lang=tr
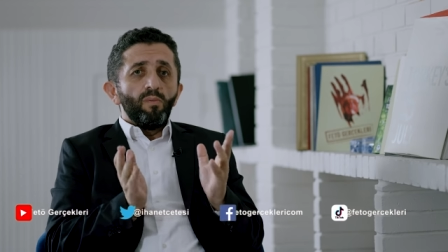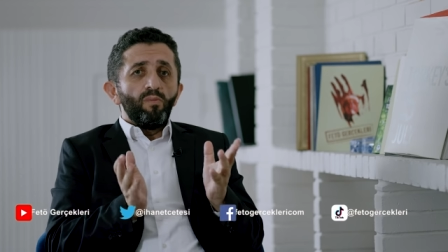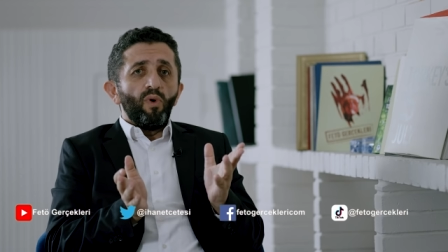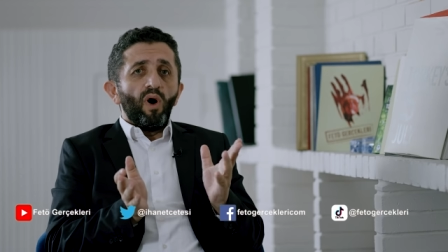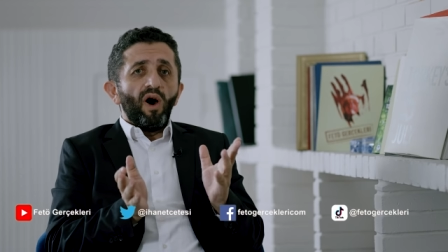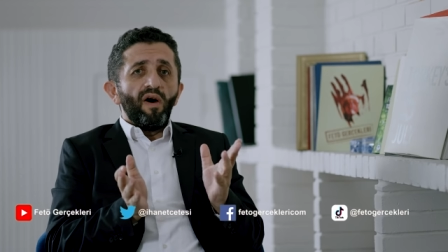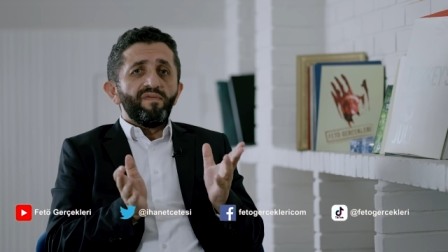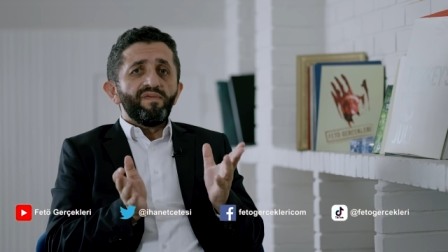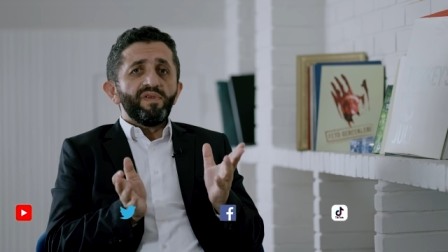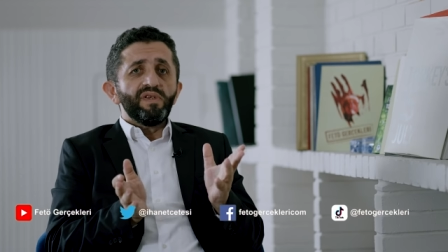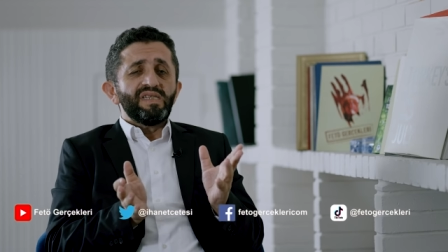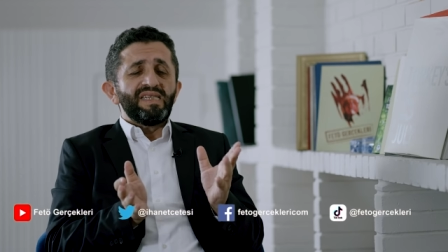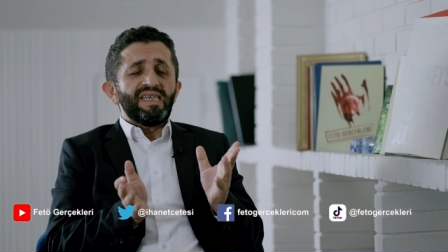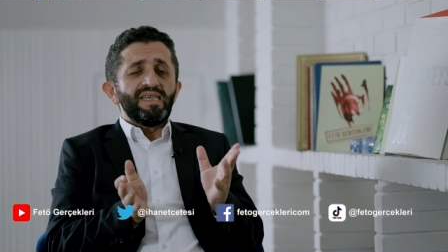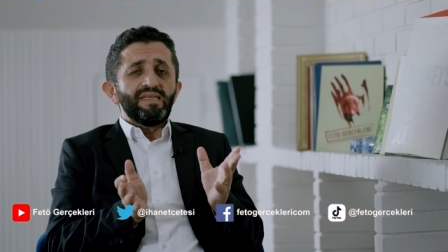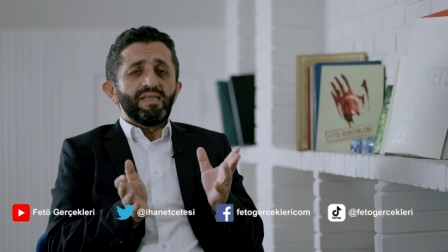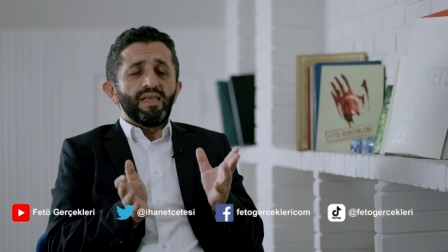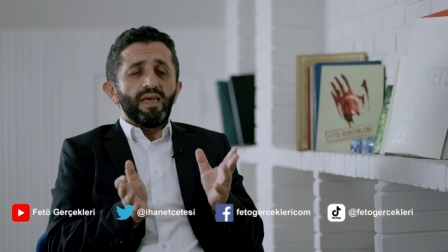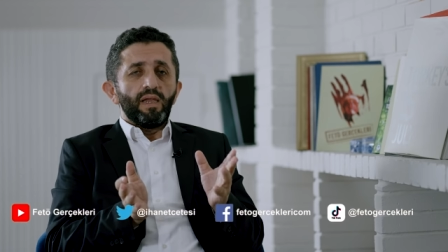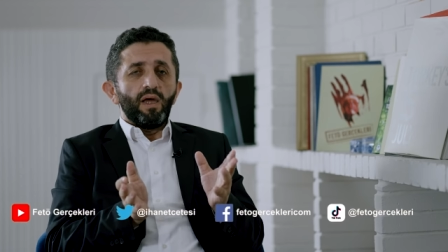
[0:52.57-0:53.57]
Bu hafta
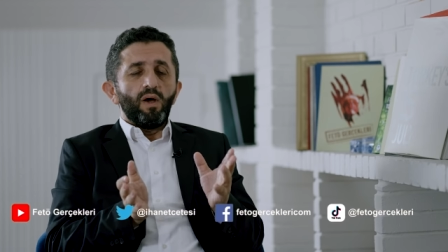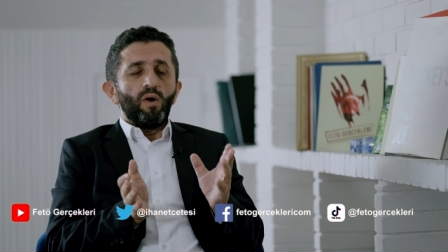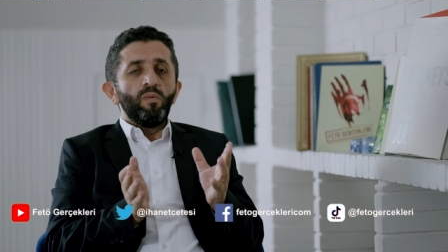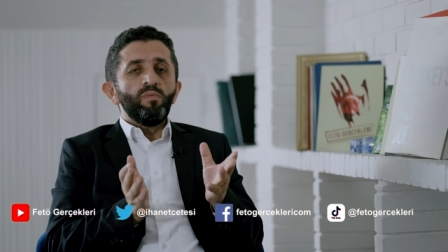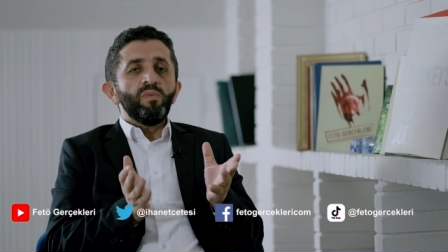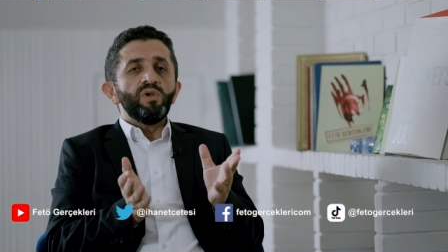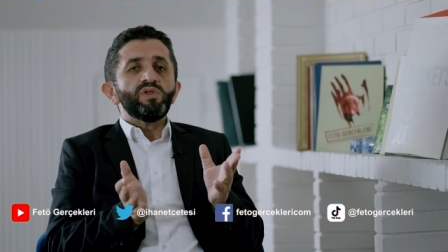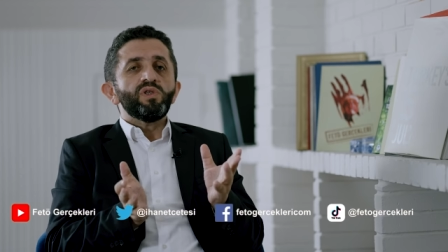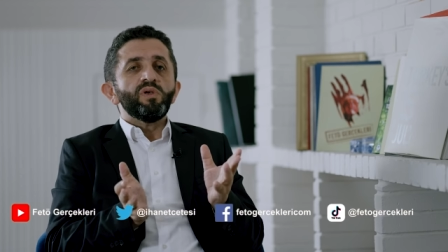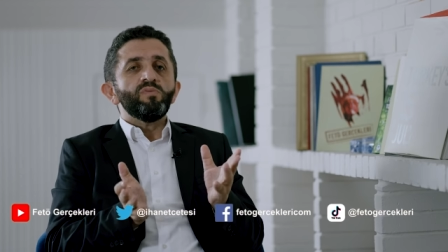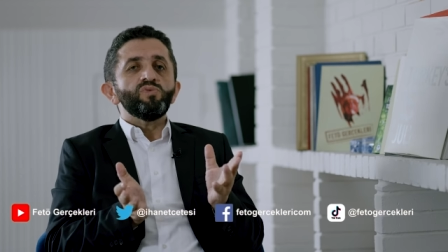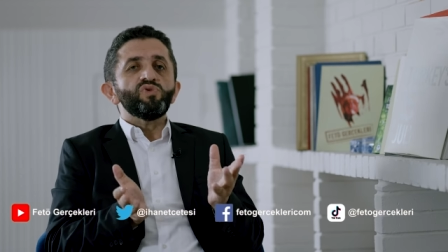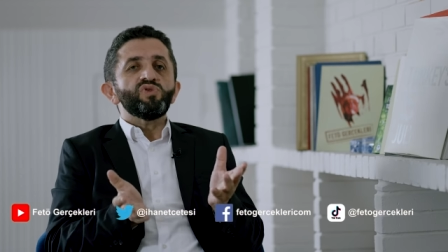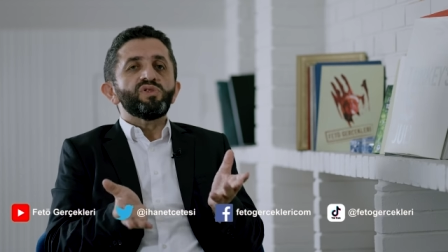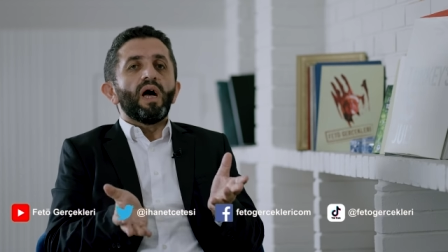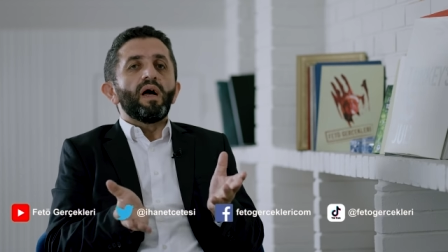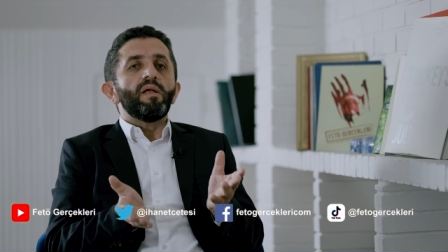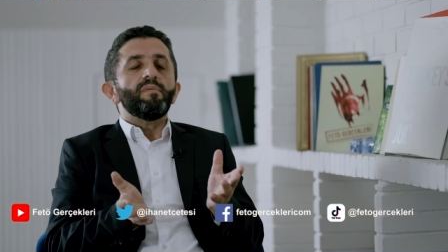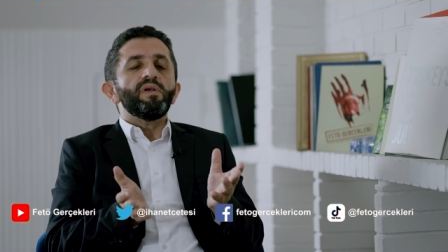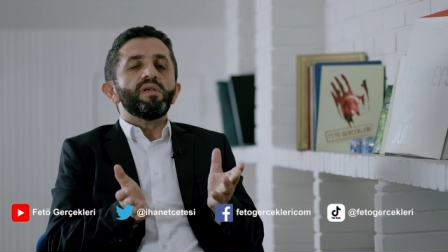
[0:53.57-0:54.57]
sizlere 15 Temmuz
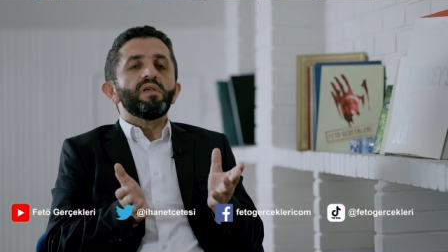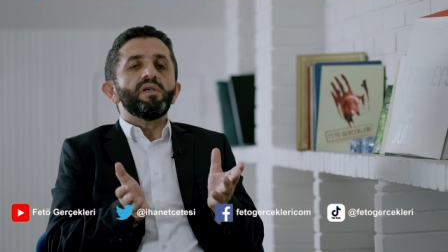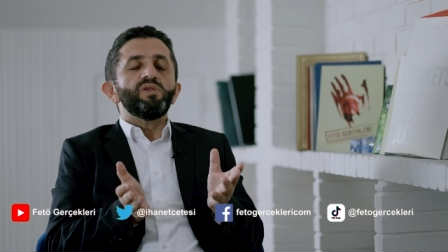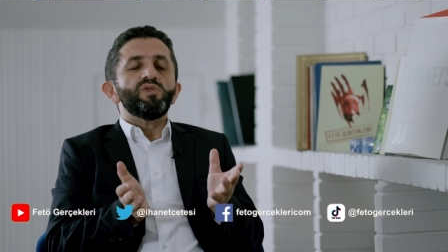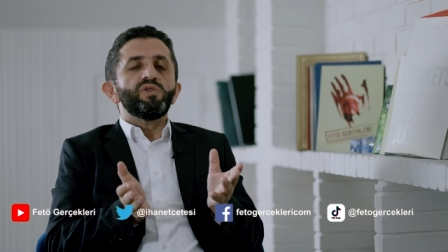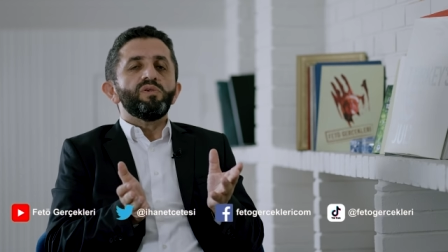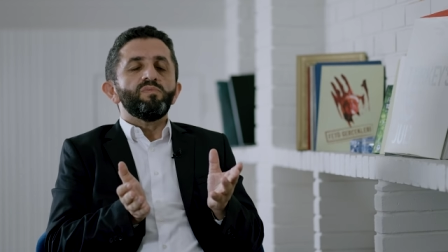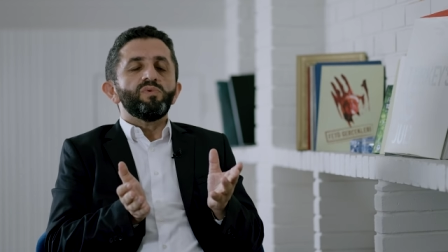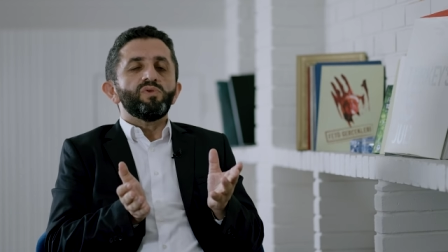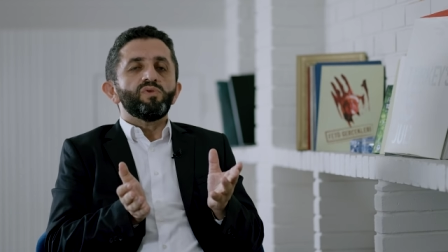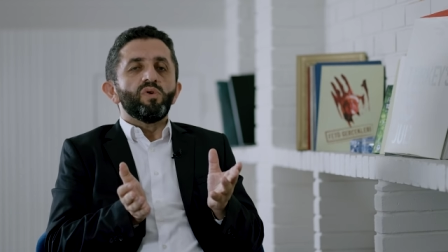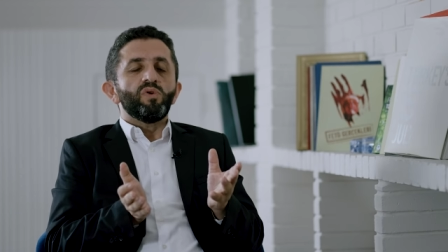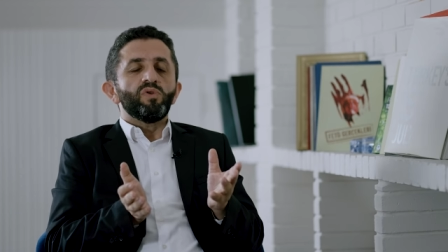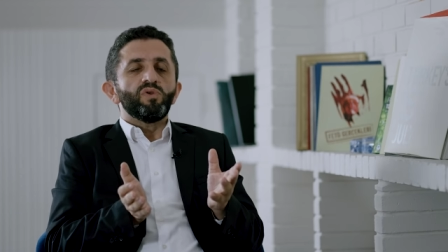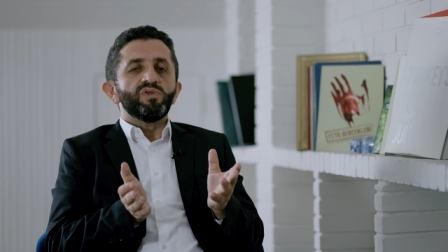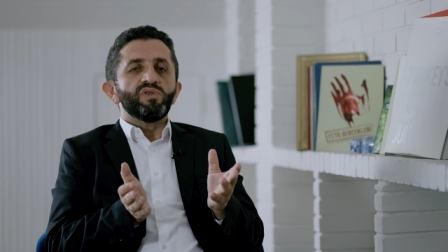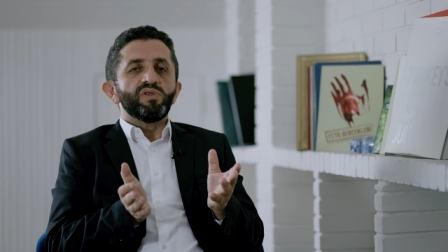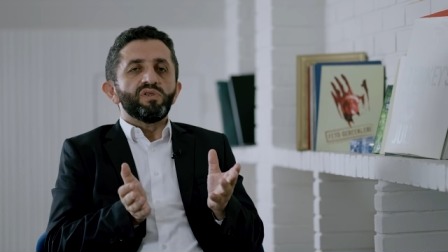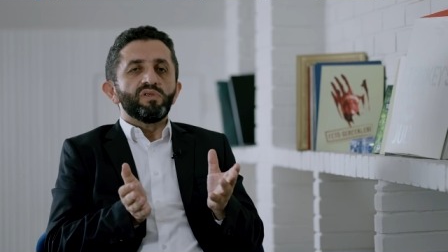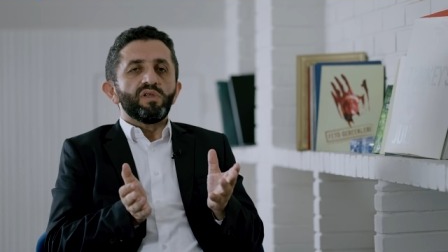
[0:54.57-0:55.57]
darbe girişimi
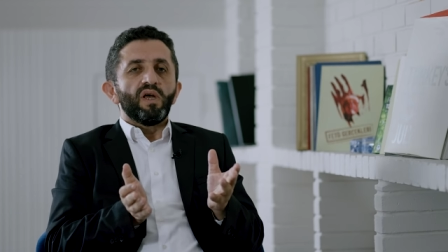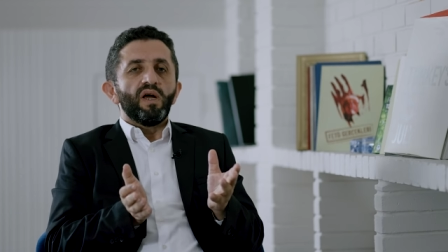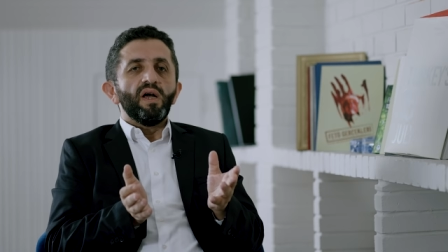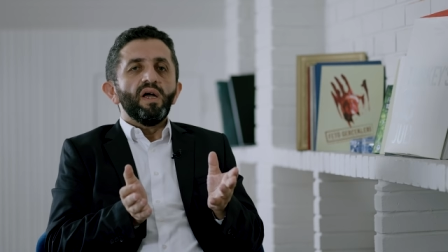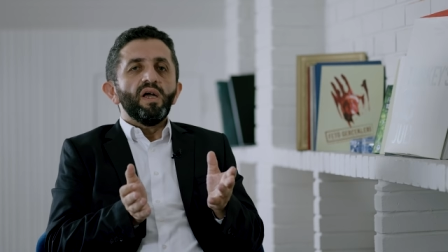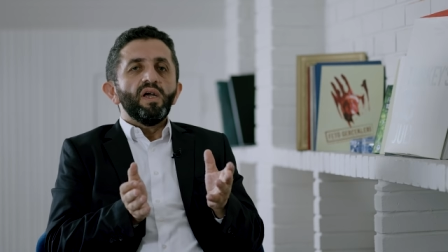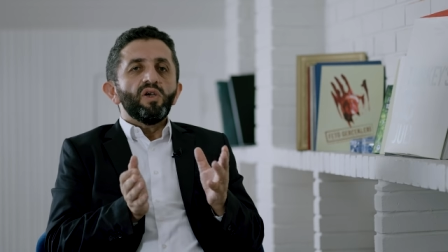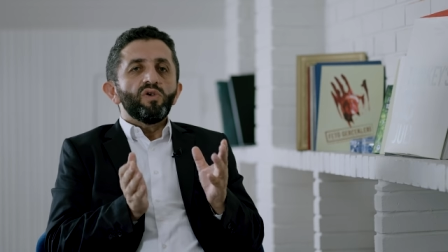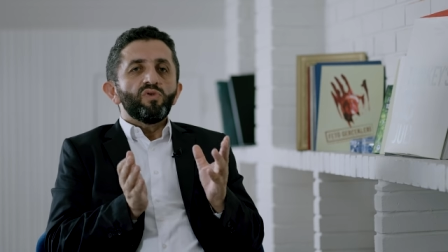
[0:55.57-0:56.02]
sonrasında